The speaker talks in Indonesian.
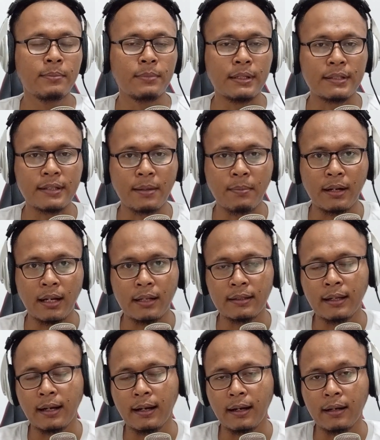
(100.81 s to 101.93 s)
bisa
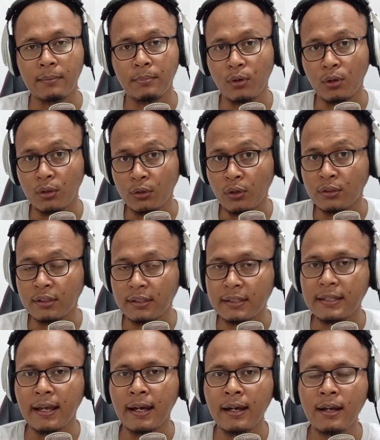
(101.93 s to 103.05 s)
mendatangkan penonton
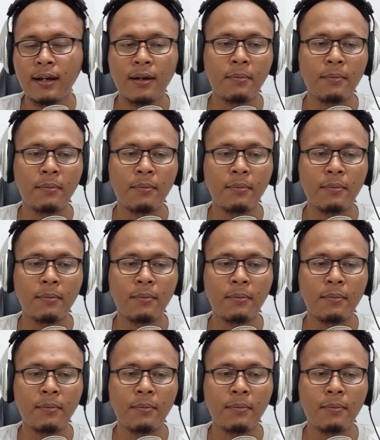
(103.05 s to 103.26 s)
setia,